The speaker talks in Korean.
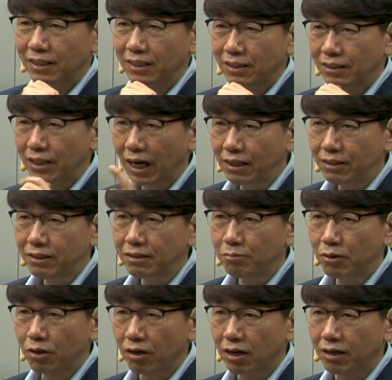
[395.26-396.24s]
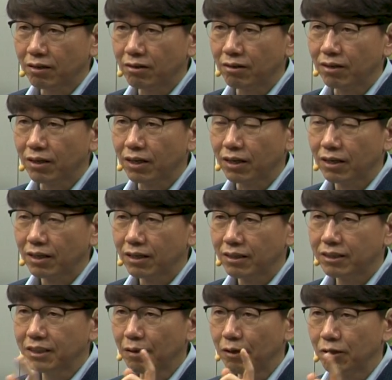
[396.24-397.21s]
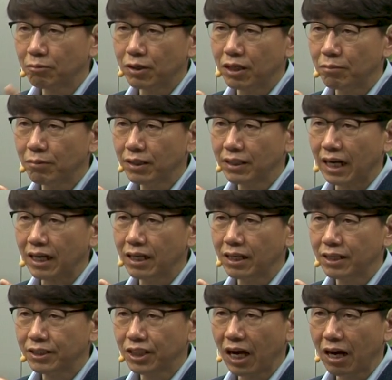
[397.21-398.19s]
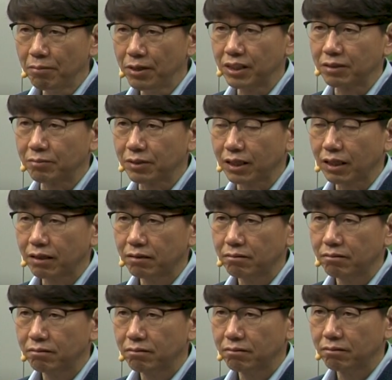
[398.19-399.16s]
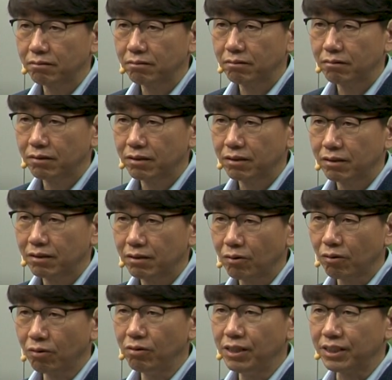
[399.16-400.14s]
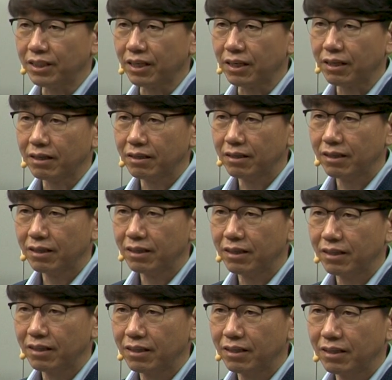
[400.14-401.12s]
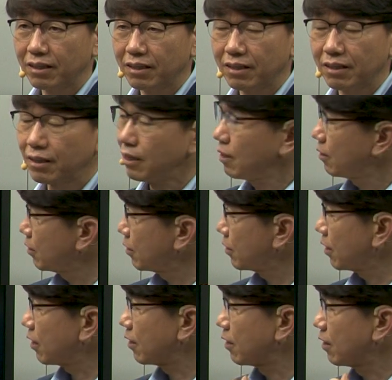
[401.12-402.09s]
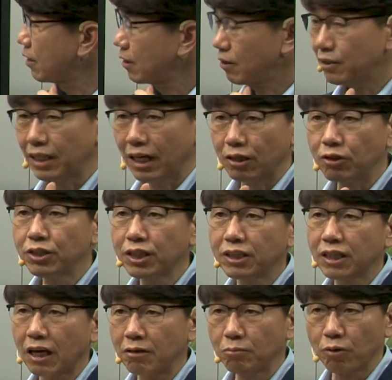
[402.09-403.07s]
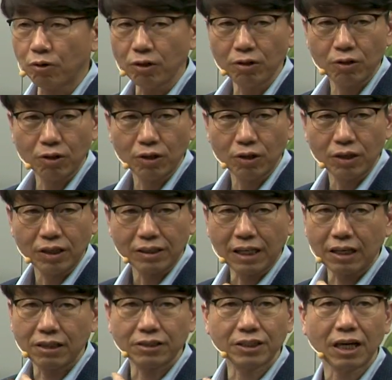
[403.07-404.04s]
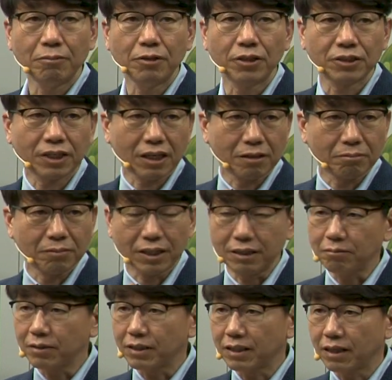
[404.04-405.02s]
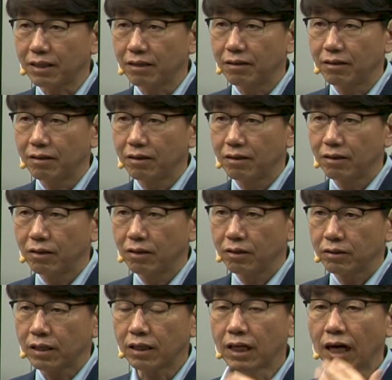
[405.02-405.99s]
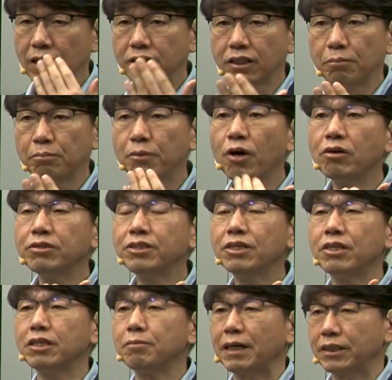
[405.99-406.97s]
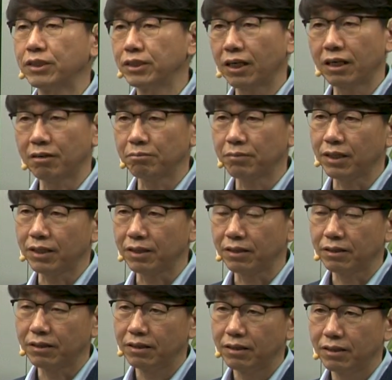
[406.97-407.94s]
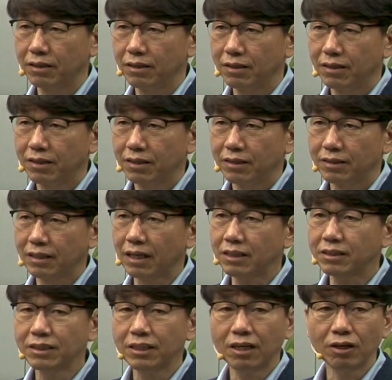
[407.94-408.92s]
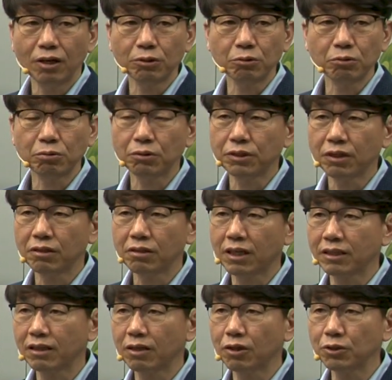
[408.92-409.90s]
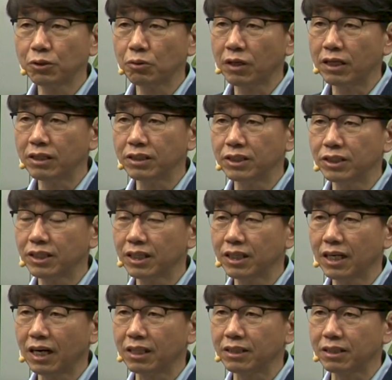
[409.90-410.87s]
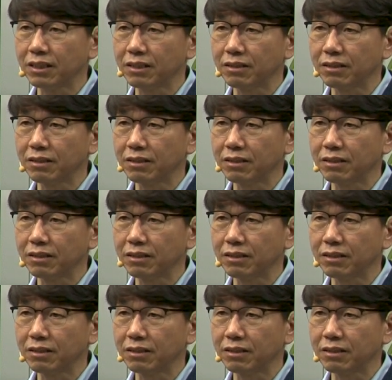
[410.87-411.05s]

근데 하늘이 명한 거예요. 그것이 바로 뭐냐면 나의 사명입니다. 콜링이에요. 네? 여기 있잖아요. 그러니까 나는 뭐예요? 나는 사명자란 말이에요. 나는 하늘의 명령을 받은 사람이에요. 나는 그냥 허투루 태어났다 허투루 가는 인생이 아니에요.